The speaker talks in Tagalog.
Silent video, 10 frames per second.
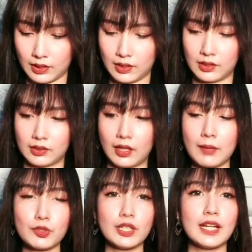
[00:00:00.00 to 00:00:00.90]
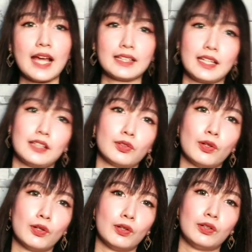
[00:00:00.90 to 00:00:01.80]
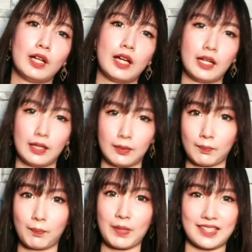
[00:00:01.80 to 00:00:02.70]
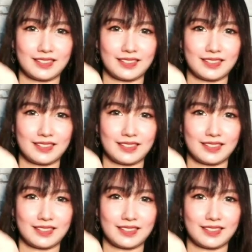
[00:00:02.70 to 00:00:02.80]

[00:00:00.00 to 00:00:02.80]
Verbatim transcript: Try muna natin tong um, pink